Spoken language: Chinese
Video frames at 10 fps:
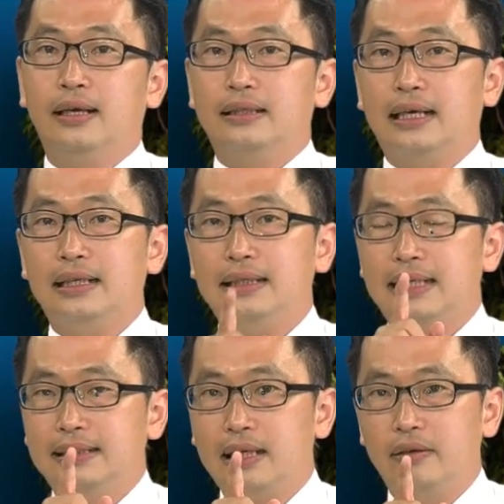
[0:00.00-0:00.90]
当它
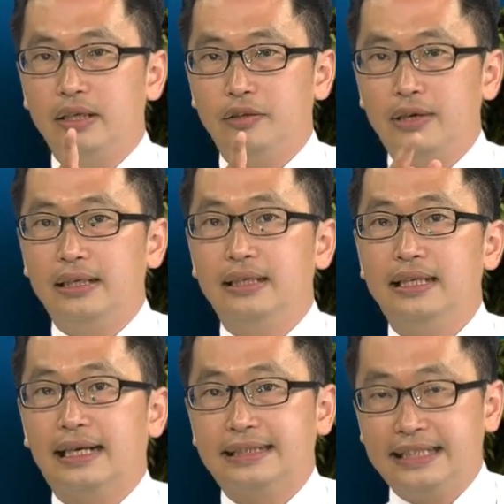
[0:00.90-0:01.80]
来到了一万零
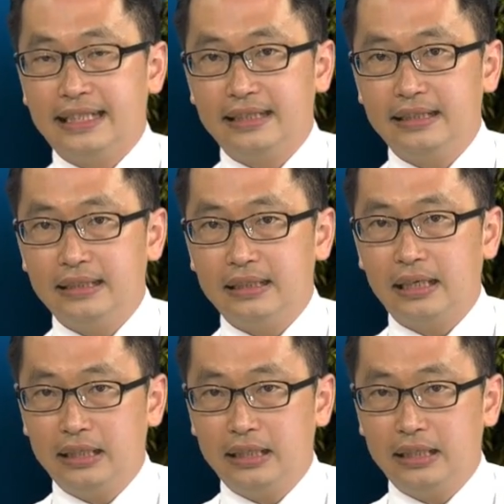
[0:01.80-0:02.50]
两千哎一